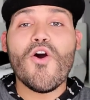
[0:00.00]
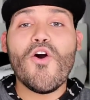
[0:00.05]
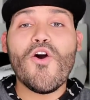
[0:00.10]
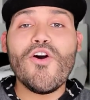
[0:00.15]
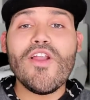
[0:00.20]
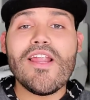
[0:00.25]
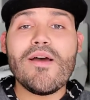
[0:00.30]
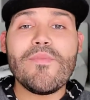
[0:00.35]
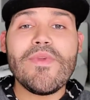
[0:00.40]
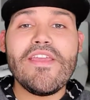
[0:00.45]

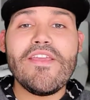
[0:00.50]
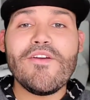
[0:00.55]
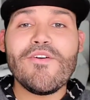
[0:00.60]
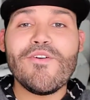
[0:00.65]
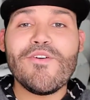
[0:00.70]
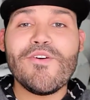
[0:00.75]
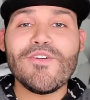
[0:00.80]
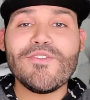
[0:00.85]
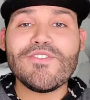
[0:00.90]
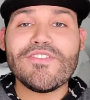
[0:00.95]
Hola
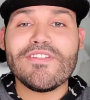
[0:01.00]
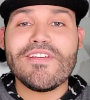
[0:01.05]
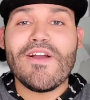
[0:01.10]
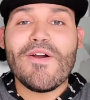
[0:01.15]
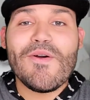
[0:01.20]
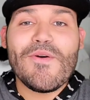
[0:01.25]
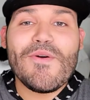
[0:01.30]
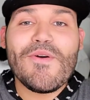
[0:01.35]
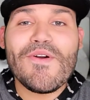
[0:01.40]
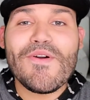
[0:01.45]
amigos,
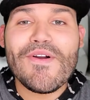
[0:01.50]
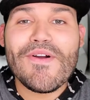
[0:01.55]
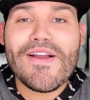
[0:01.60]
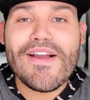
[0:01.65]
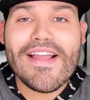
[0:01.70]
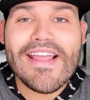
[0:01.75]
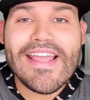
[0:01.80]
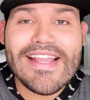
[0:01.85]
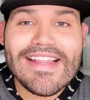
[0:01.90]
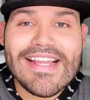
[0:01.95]

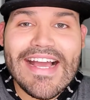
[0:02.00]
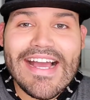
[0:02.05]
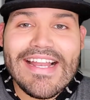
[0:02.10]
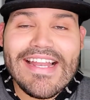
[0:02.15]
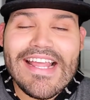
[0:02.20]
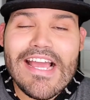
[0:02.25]
¿qué tal?